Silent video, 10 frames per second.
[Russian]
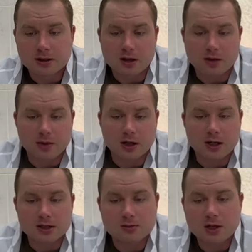там
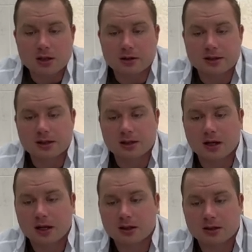оргазмия
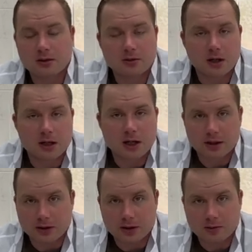достигает
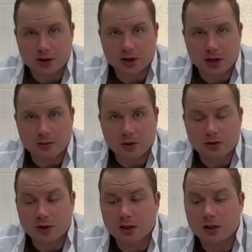невероятных масштабах у
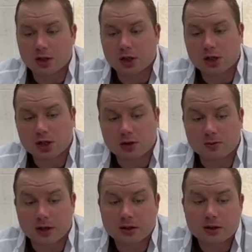таких женщин.
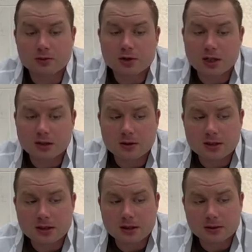Поэтому,
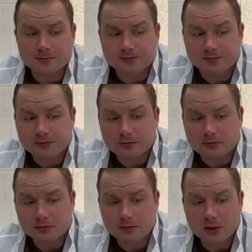соответственно,
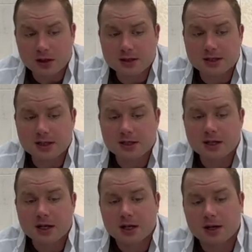Здесь
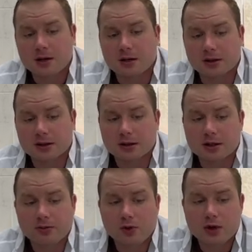а, это
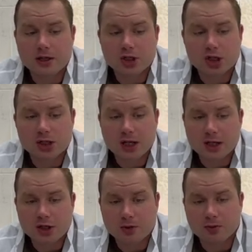наиболее
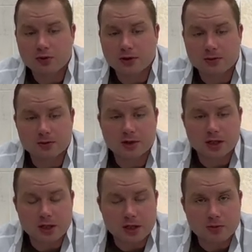щадящий путь в
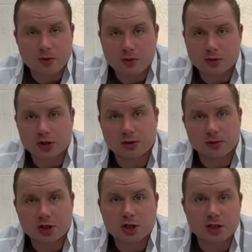изменении пола, чем
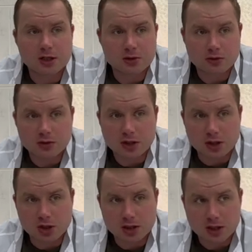нежели
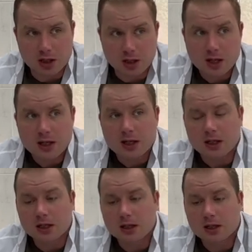хирургический.
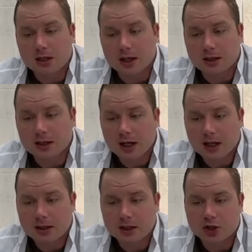И
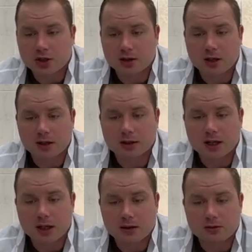иногда даже,
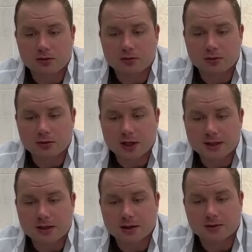когда у
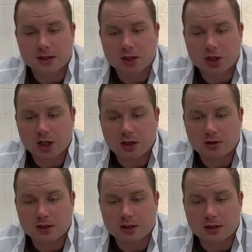нас
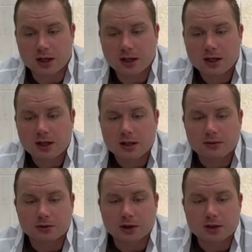встречаются да,
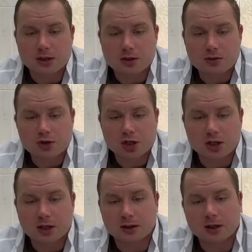вот эти случаи,
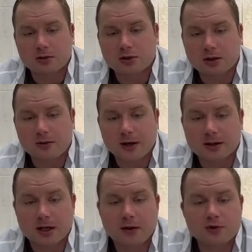когда люди
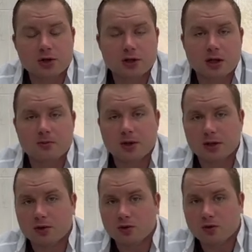говорят, а я все-таки
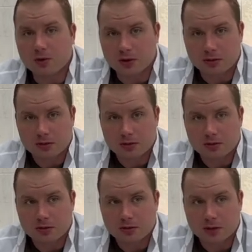передумал,
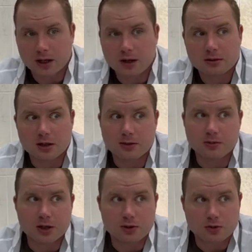да, или
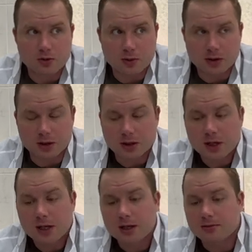передумала
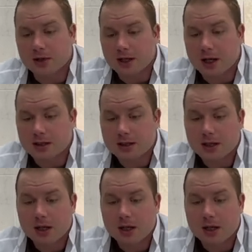менять